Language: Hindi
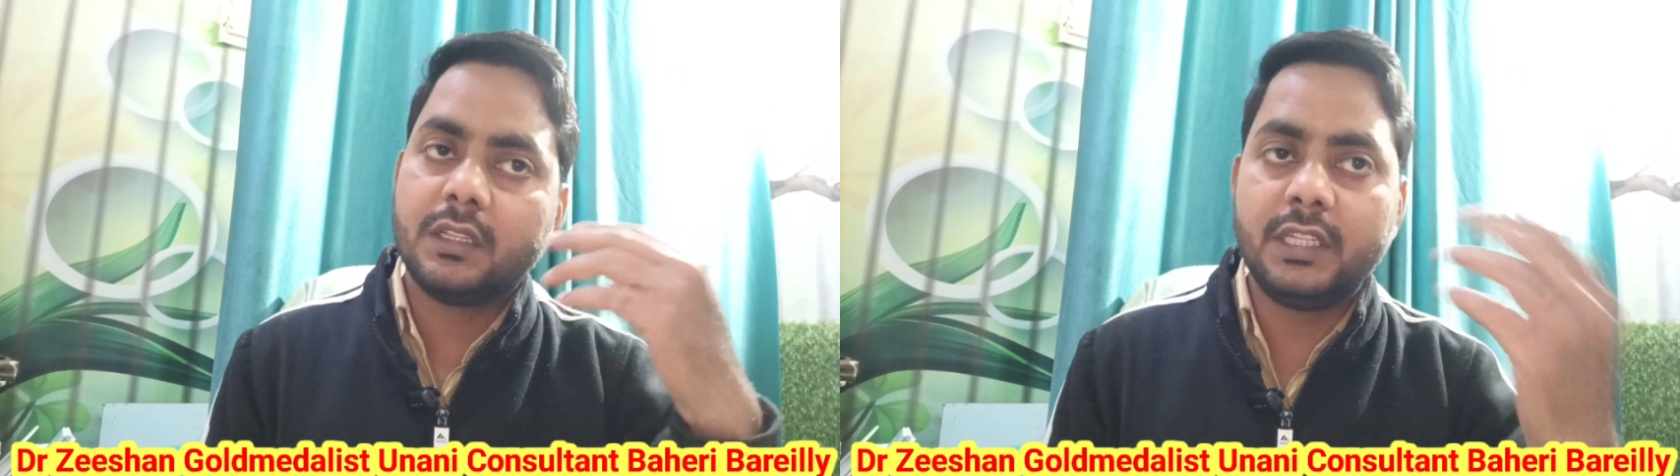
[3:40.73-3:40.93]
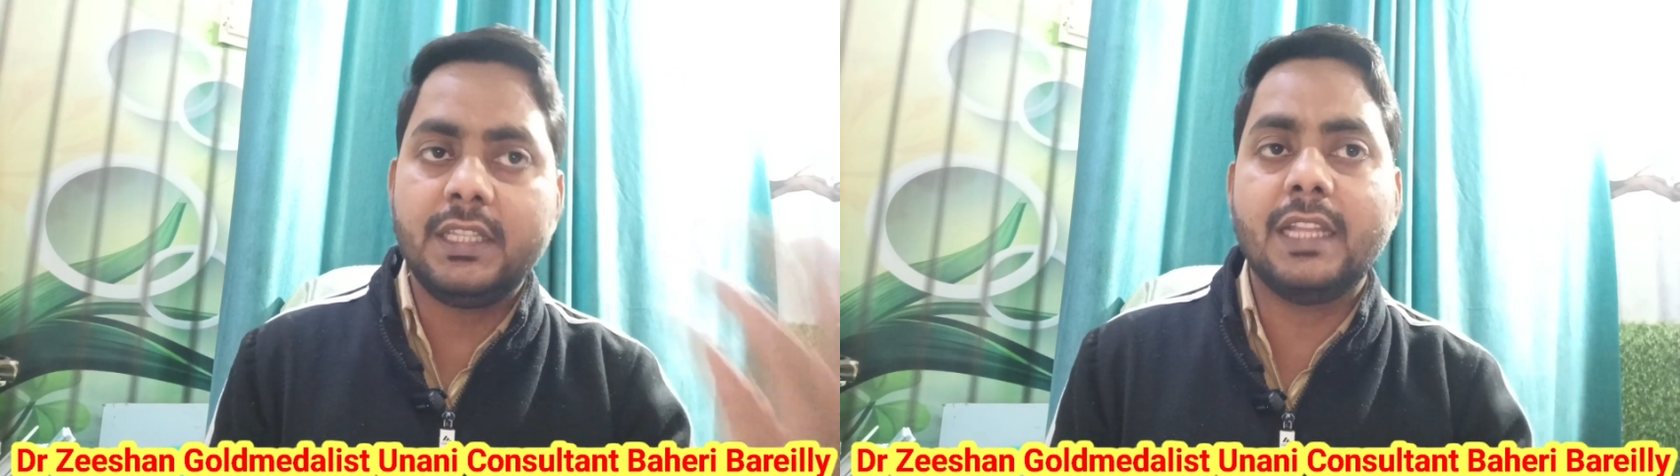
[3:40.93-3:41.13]

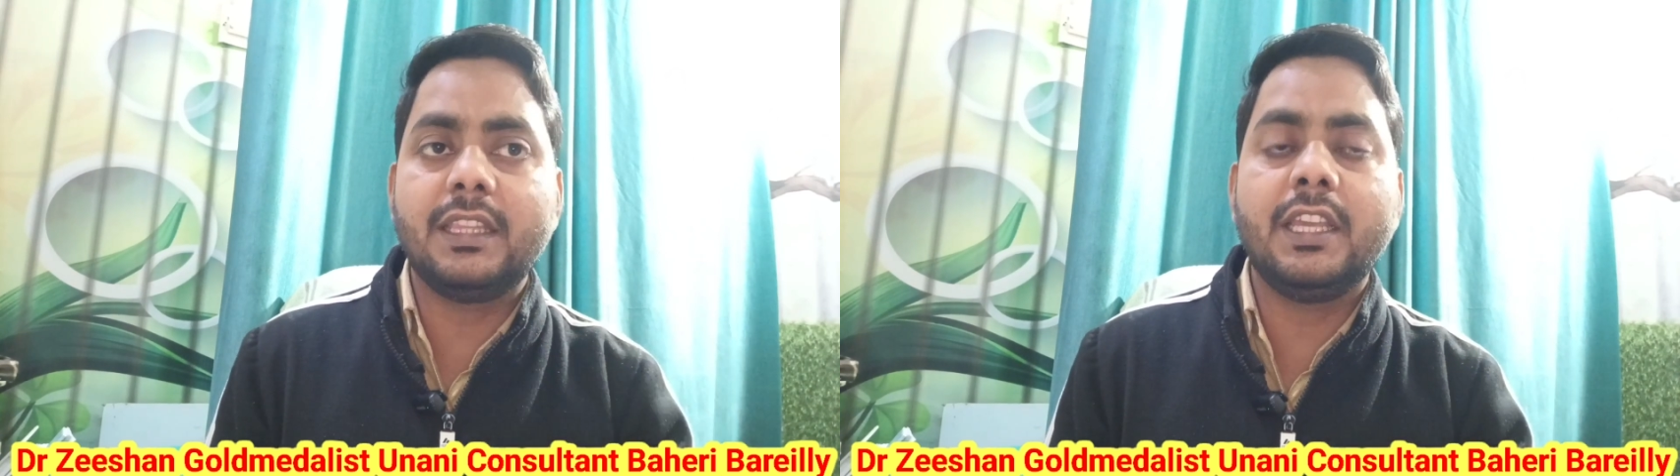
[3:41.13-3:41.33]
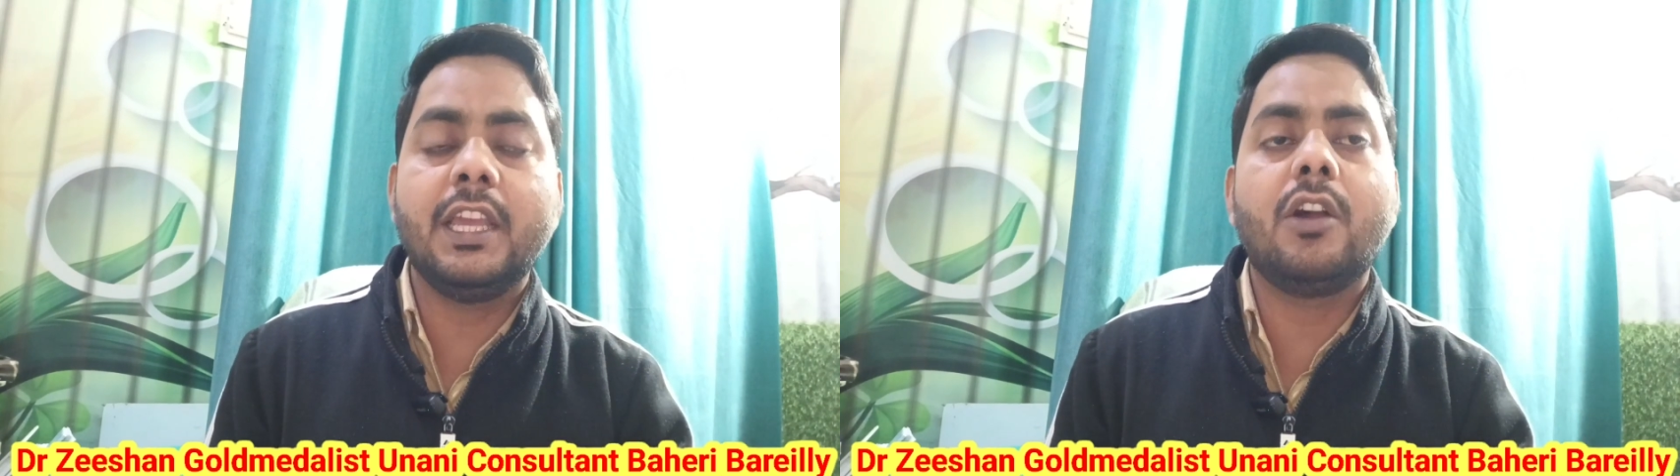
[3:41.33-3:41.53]
दी
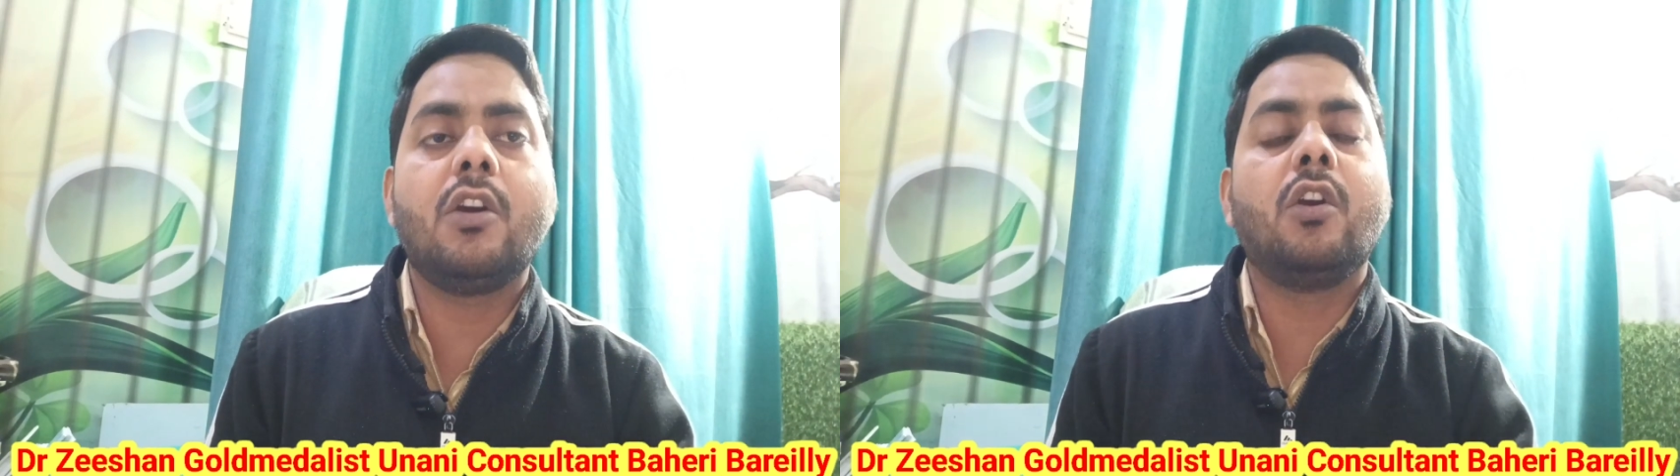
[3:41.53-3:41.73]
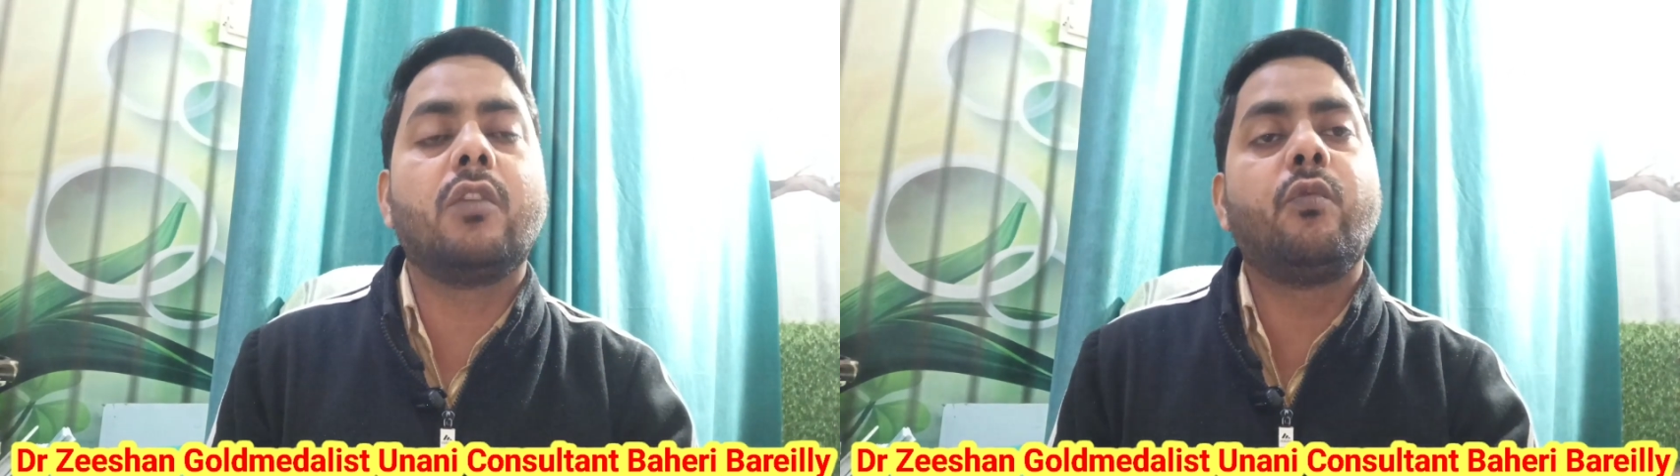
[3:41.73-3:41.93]
जाती है
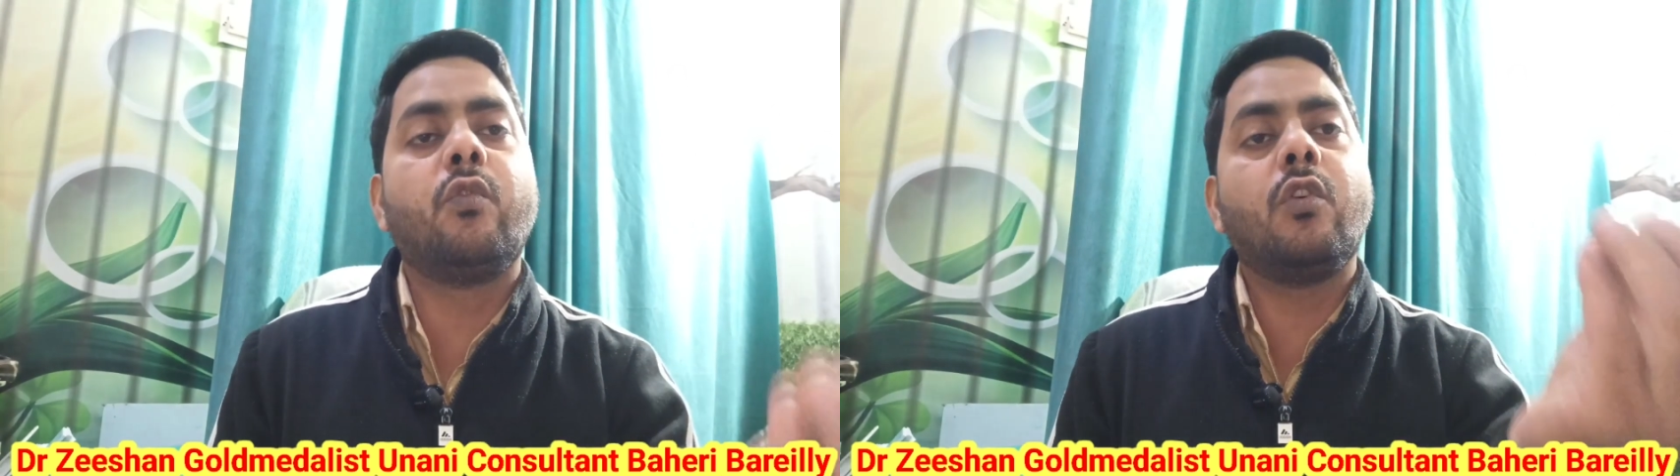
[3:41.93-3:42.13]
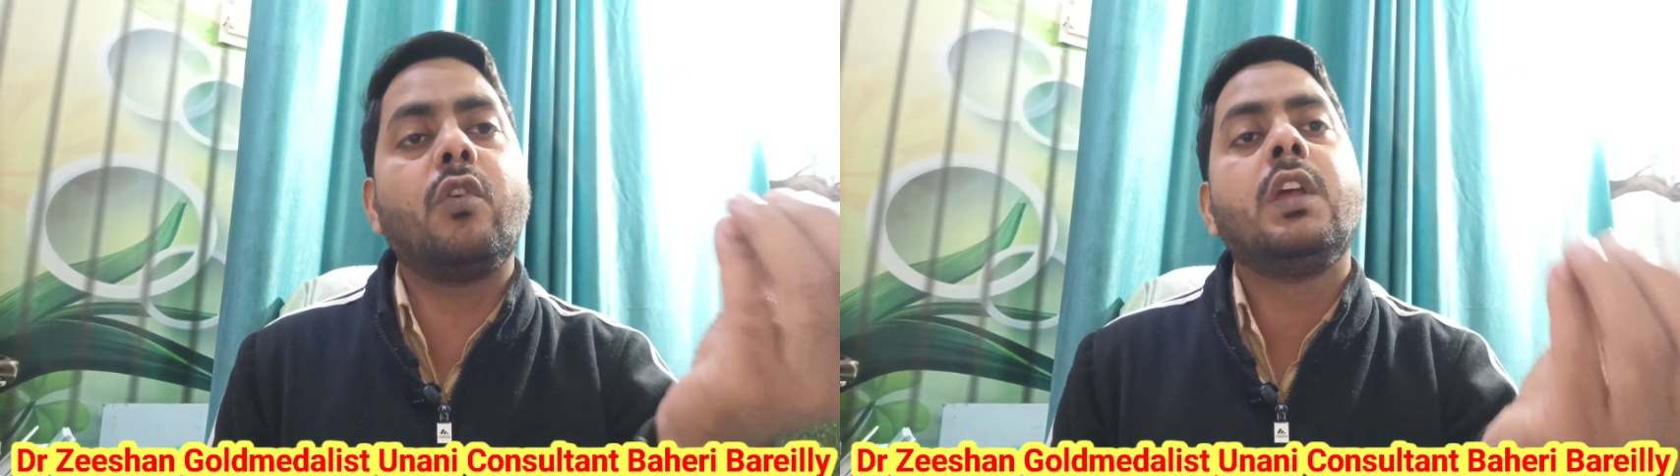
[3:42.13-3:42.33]
और
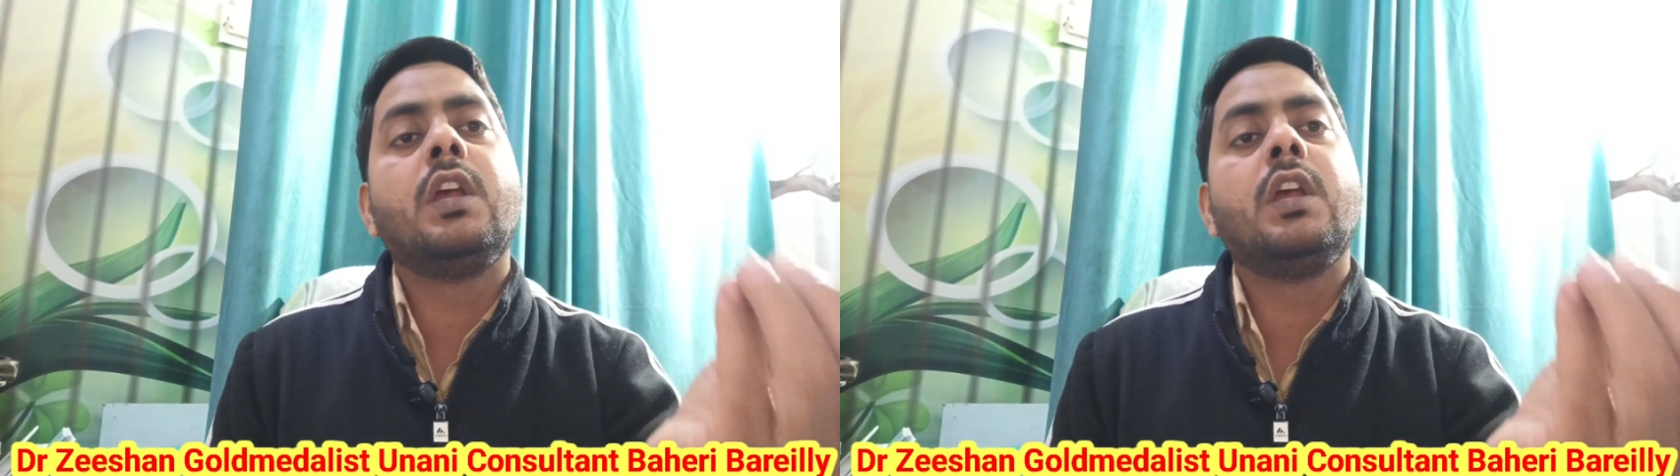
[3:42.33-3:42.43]
वो